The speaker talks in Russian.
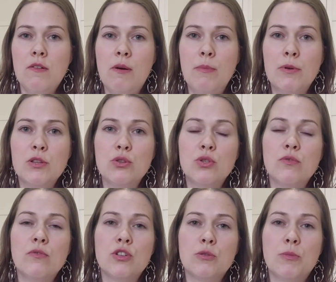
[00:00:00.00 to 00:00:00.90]
и вам
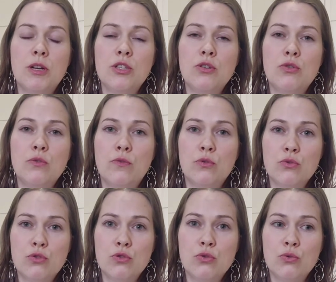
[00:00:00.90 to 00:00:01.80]
придется выжимать ее
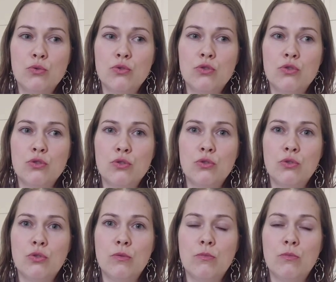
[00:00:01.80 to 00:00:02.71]
вручную,
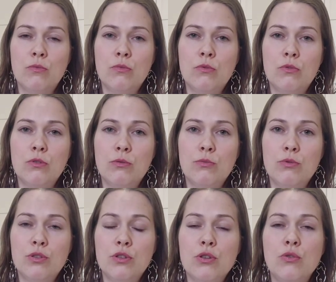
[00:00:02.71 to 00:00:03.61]
что э,
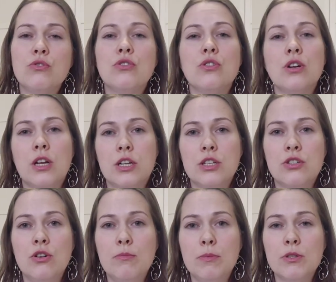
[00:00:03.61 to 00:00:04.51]
будет не очень
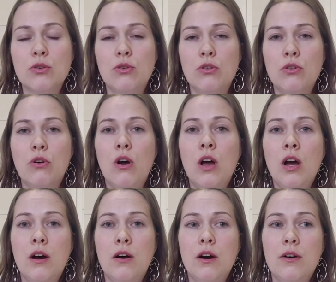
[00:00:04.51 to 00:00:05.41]
хорошо, поскольку
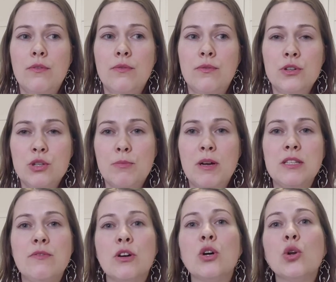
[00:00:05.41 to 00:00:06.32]
э,
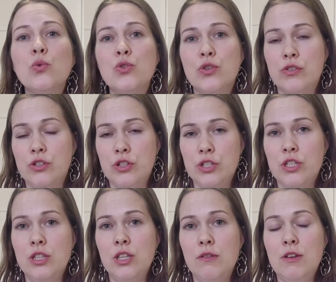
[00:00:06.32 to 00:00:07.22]
выжимать, выкручивать
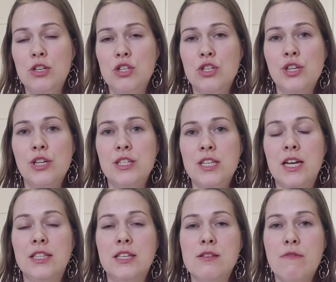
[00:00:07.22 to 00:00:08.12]
шерстяные вещи
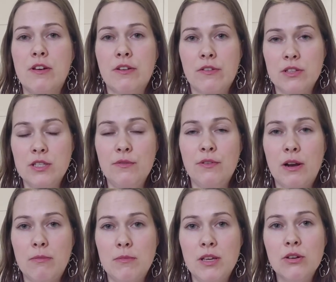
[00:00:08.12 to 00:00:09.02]
нельзя, она
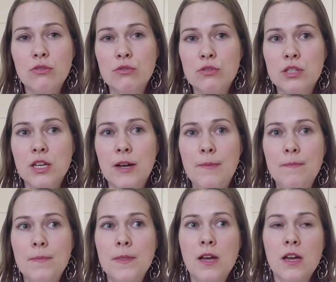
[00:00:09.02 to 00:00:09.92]
деформируется
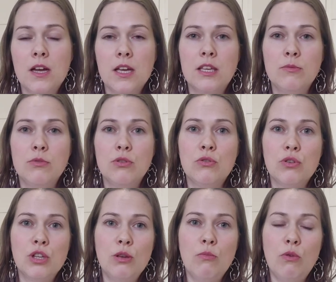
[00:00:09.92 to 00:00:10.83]
каким-то
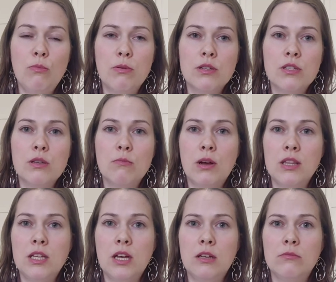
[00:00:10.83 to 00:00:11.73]
другим образом,
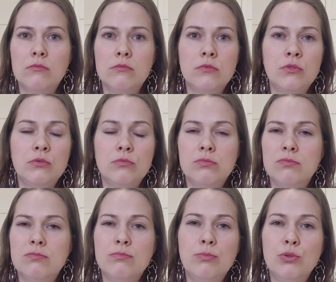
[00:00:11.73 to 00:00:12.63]
она ну,
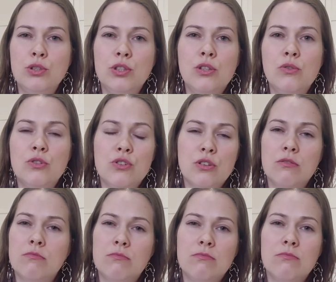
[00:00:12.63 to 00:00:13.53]
будет не
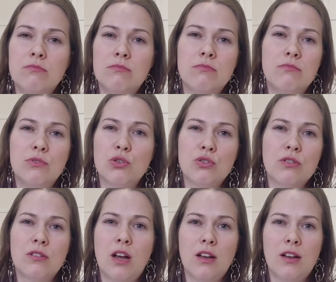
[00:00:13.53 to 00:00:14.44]
очень
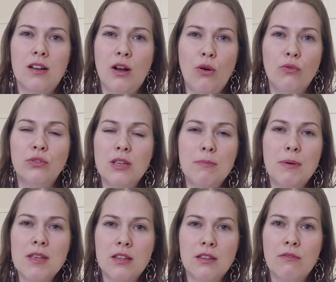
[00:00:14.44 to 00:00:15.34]
тоже какого-то
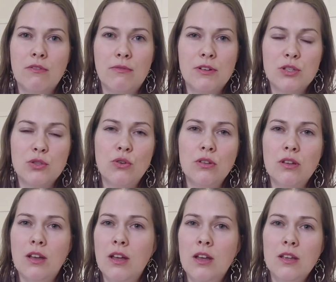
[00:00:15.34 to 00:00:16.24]
непонятного
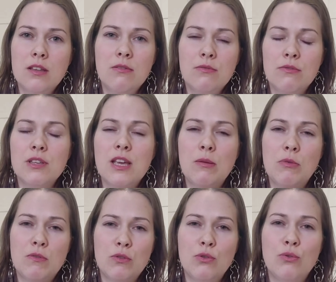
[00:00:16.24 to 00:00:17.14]
фасона, я
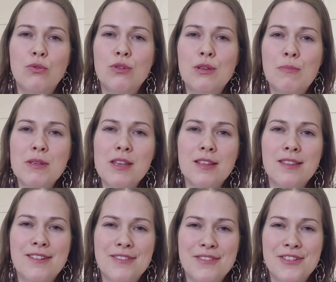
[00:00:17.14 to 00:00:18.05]
имею в виду
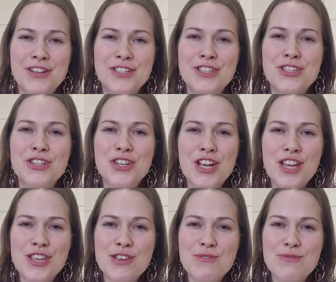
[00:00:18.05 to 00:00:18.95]
непонятное
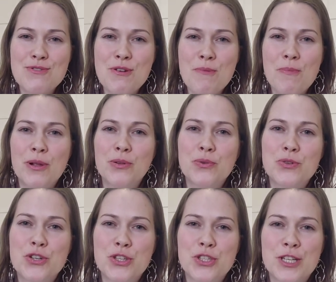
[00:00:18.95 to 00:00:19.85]
растяжение у нее
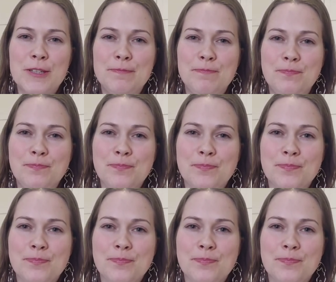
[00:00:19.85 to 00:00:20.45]
получится.